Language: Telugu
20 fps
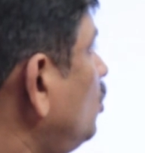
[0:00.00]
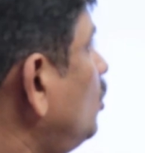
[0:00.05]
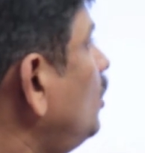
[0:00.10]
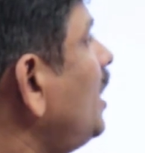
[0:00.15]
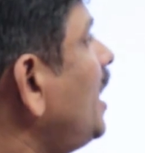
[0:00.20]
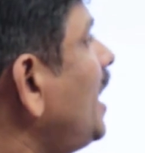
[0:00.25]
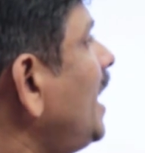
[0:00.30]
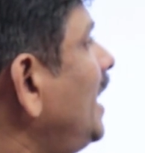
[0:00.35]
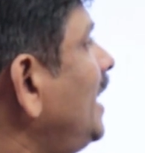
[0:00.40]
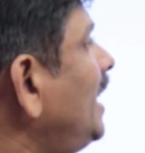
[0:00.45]

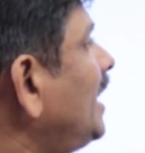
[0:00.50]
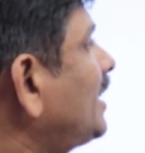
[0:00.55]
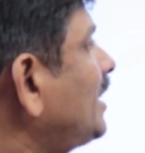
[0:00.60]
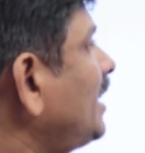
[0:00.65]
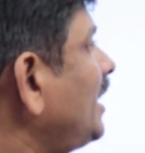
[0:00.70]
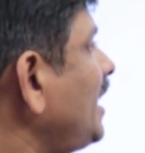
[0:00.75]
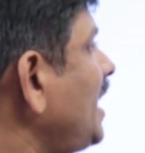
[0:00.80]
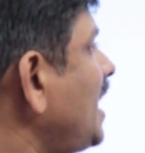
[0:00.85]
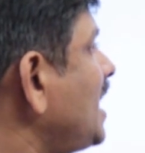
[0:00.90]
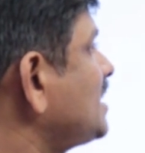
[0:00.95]
ఓలా
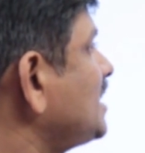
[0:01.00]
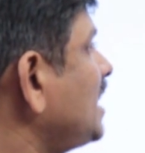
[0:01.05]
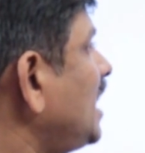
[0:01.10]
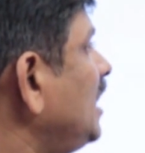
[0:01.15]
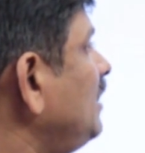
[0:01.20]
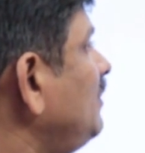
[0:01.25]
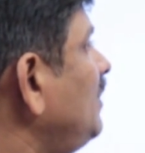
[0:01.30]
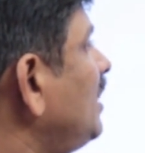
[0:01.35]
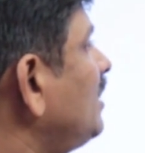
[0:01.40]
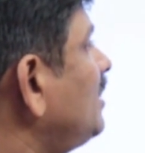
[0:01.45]
ఎలక్ట్రిక్ హ్యాస్
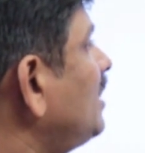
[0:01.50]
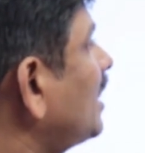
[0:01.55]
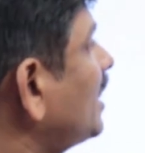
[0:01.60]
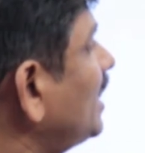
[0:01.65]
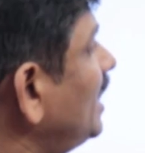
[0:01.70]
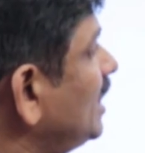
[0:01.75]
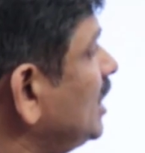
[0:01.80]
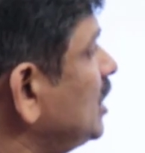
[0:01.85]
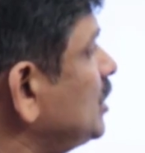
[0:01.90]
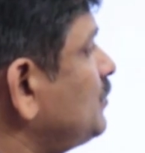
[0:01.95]
అన్వీడ్ ద
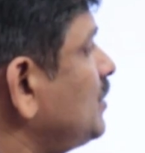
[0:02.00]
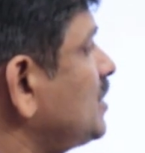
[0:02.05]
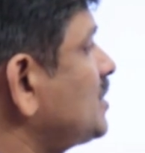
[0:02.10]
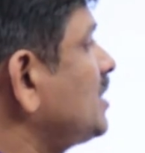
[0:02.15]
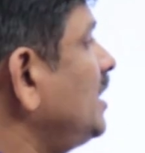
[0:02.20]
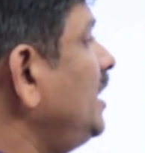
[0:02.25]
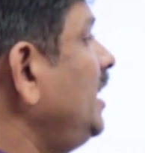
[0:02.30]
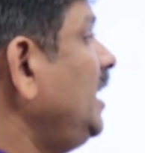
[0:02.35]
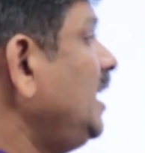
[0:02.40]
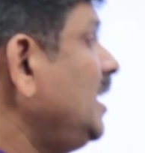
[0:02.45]
కంట్రీస్
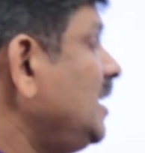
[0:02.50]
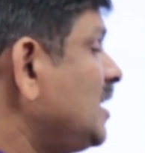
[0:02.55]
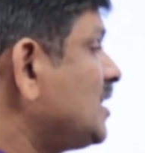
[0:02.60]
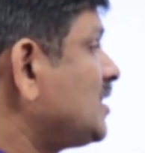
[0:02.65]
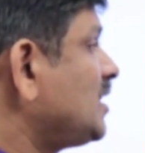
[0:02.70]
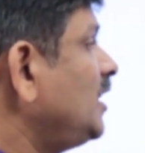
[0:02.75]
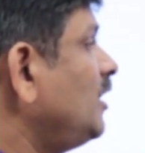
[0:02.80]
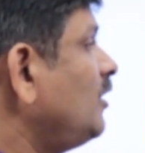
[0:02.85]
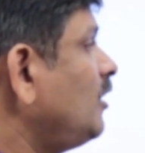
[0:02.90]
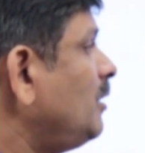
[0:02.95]
ఫస్ట్
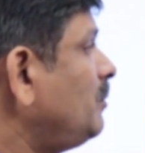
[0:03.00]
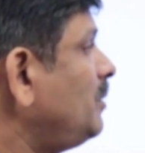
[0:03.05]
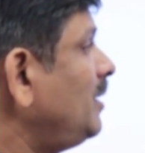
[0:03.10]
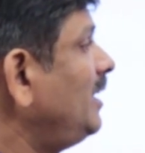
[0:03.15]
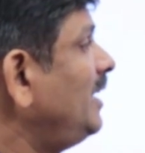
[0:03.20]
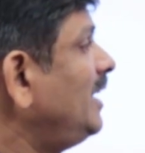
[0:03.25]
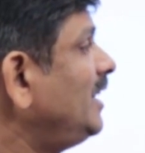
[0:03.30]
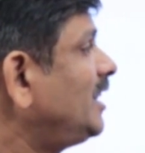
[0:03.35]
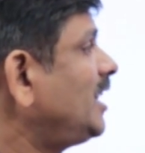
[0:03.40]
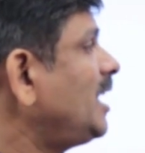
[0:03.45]
ఇండిజినియస్లీ డెవలప్డ్
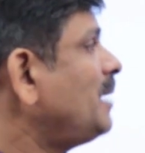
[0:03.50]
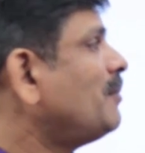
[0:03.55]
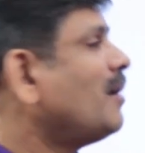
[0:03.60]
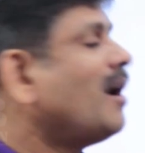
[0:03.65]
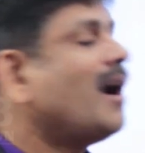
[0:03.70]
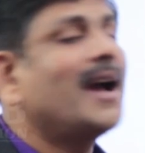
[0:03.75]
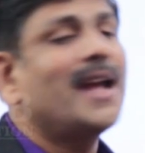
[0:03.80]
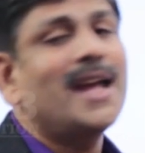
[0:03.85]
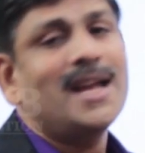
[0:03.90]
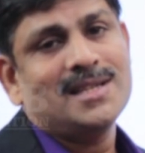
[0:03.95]
లిథియం
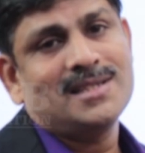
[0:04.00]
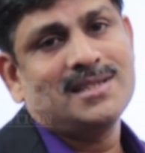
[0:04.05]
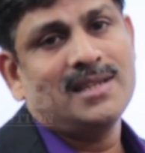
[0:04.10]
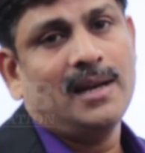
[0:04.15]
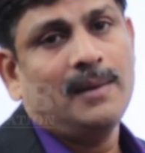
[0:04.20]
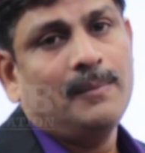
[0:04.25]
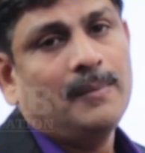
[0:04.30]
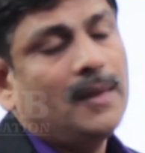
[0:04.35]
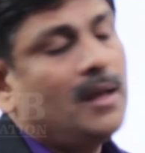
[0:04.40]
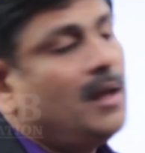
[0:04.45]
ఆయాన్
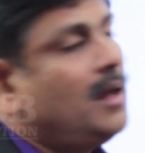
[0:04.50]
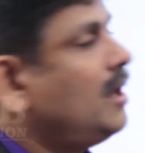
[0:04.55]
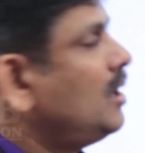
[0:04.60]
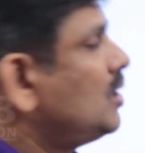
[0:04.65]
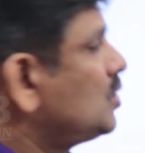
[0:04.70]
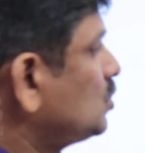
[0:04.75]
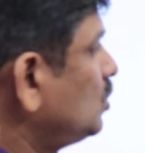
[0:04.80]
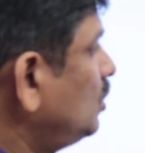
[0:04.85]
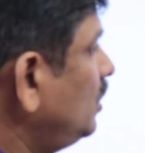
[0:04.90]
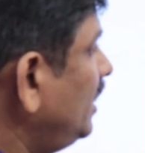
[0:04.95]
సెల్
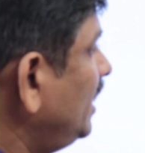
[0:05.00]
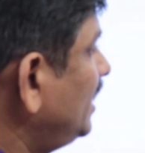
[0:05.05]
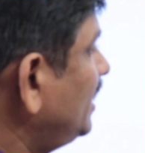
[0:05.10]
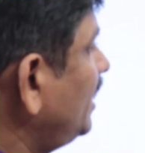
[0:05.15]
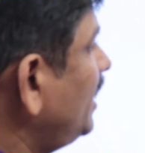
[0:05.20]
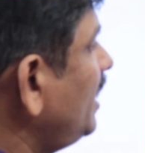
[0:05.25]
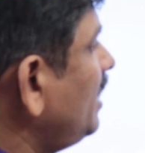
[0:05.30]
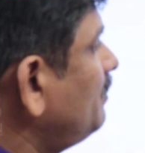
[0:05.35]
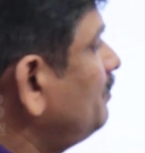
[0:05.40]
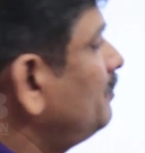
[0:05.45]
సో
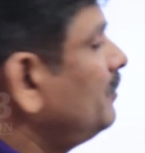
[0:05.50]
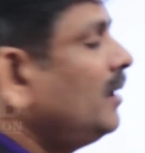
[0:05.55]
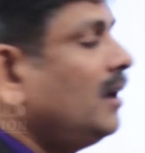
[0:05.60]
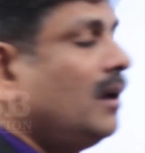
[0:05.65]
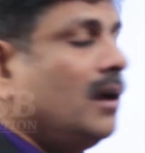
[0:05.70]
లిథియం